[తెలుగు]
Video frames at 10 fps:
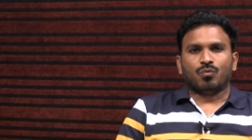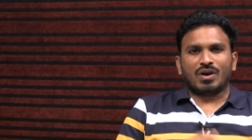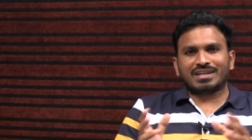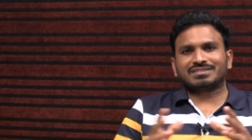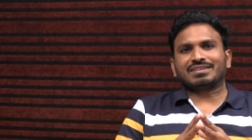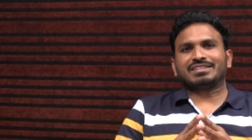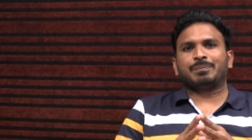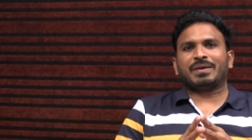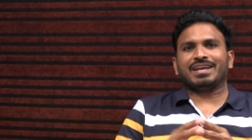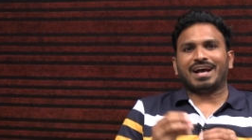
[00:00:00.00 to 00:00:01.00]

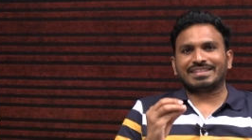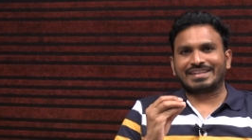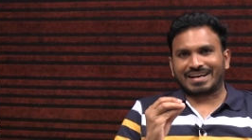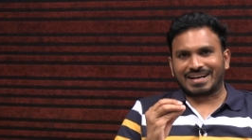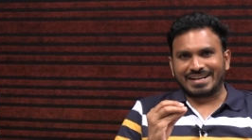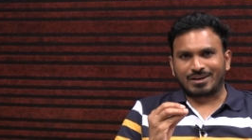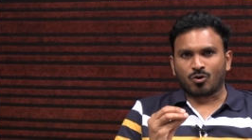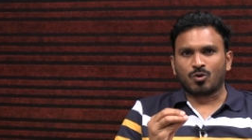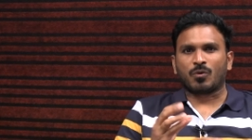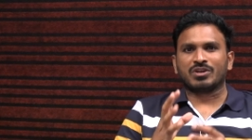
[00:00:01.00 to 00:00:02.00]
వైఎస్ఆర్సీపీ అధికారాన్ని
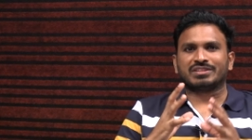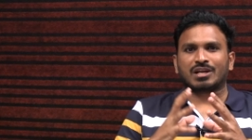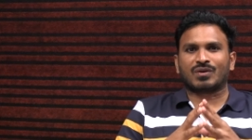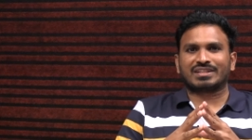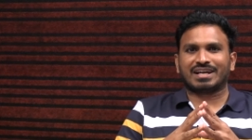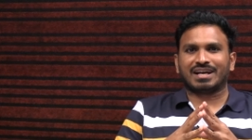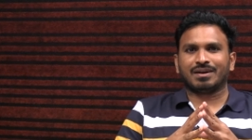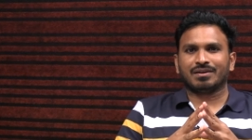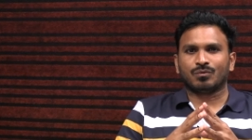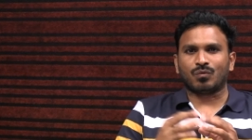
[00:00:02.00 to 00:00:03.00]
కోల్పోయిన తర్వాత
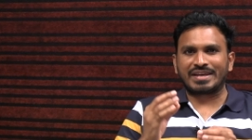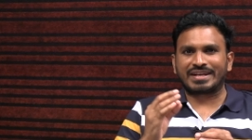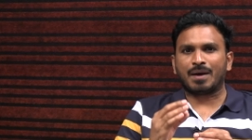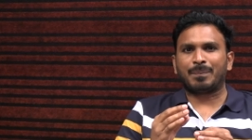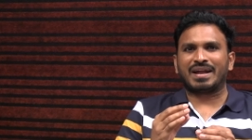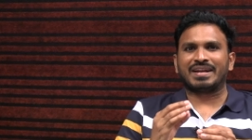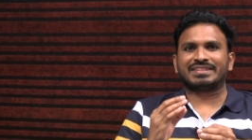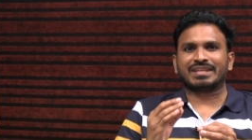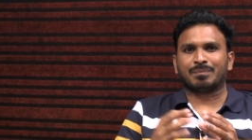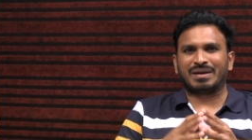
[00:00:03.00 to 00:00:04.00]
వైకాపా
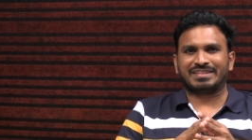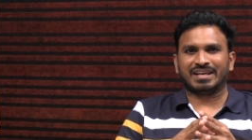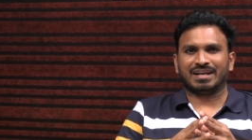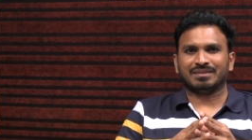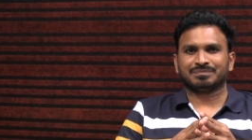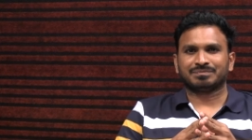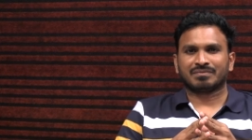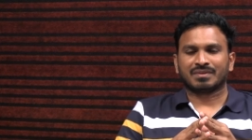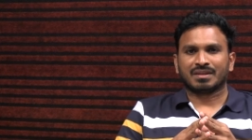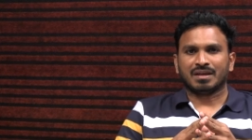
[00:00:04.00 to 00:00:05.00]
నేతల మధ్య
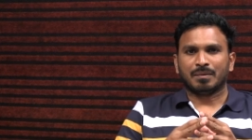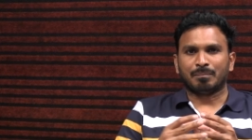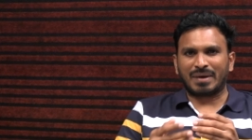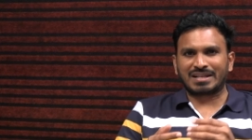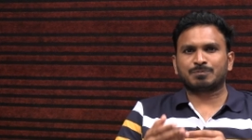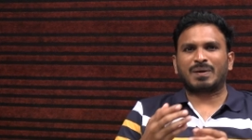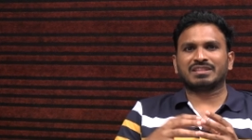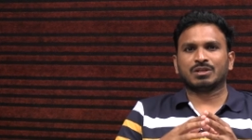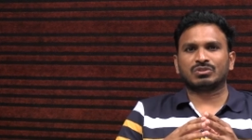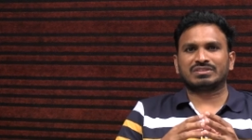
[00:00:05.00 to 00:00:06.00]

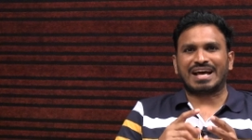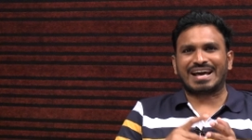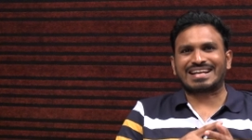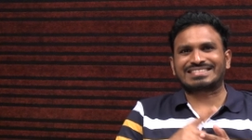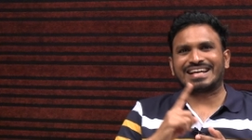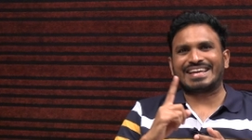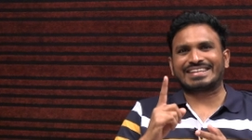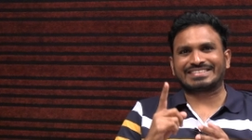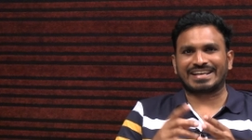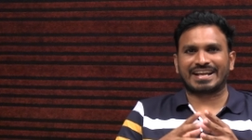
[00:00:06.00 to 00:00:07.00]
మనస్పర్ధలు
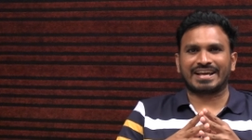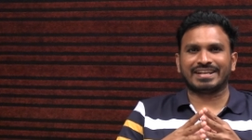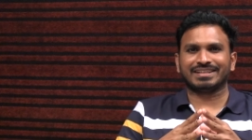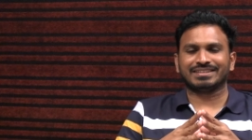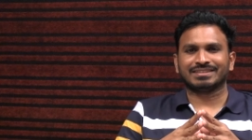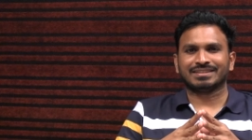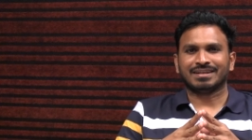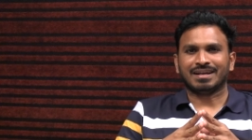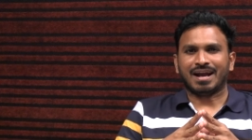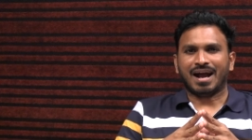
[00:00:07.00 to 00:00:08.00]
తారాస్థాయికి చేరాయని
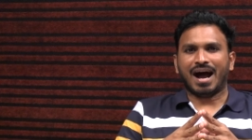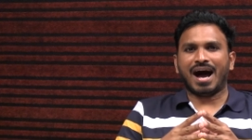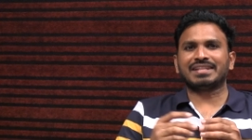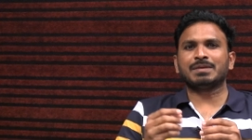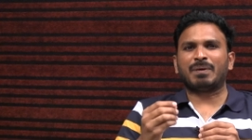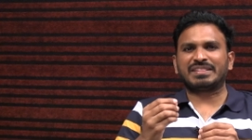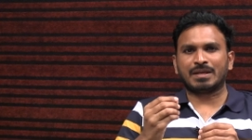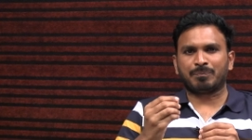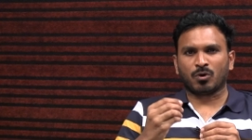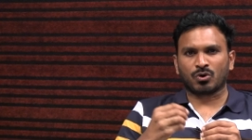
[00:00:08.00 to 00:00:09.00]
ఆధిపత్య
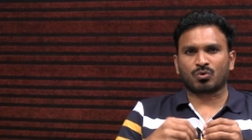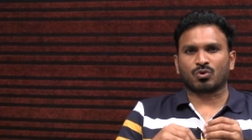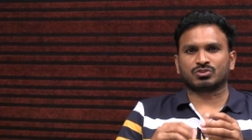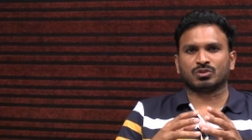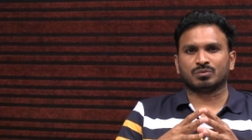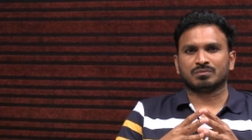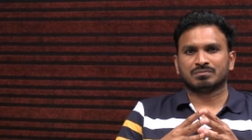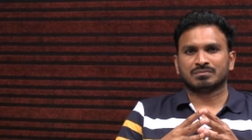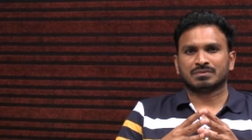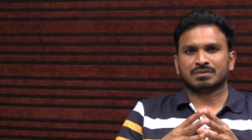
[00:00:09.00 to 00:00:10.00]
పోరు కోసం
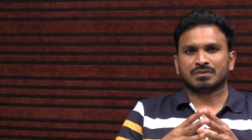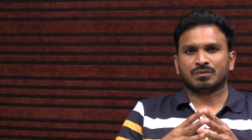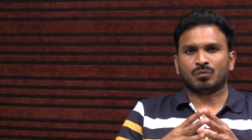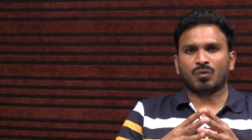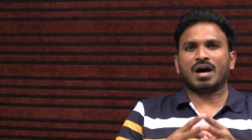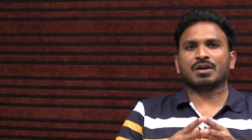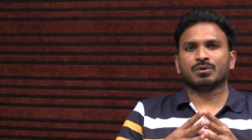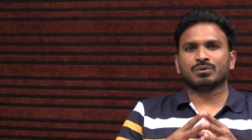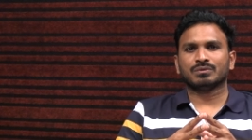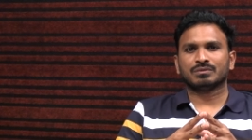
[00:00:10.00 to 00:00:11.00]
వారు